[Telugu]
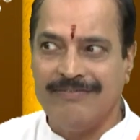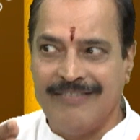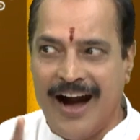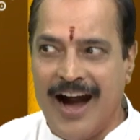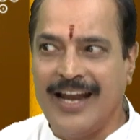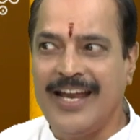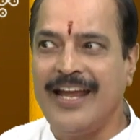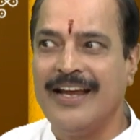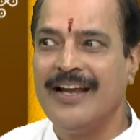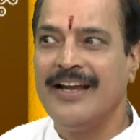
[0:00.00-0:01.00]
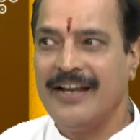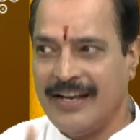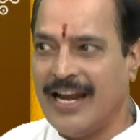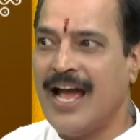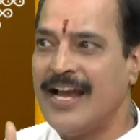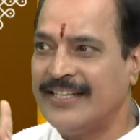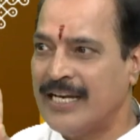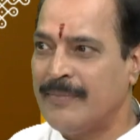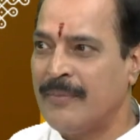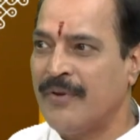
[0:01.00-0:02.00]
వాలి ఎలా అయితే
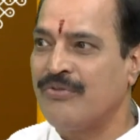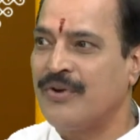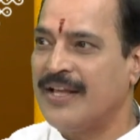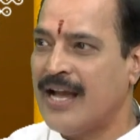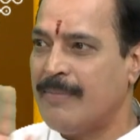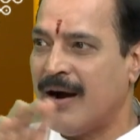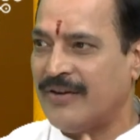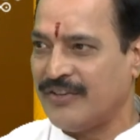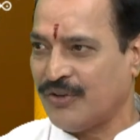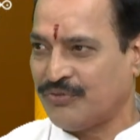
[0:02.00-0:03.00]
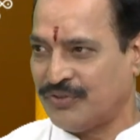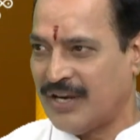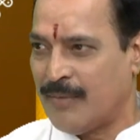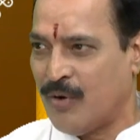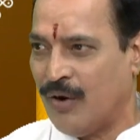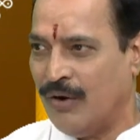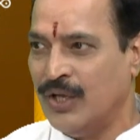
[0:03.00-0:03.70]
మనం ఇంద్రుడిగా భావన చేస్తున్నామో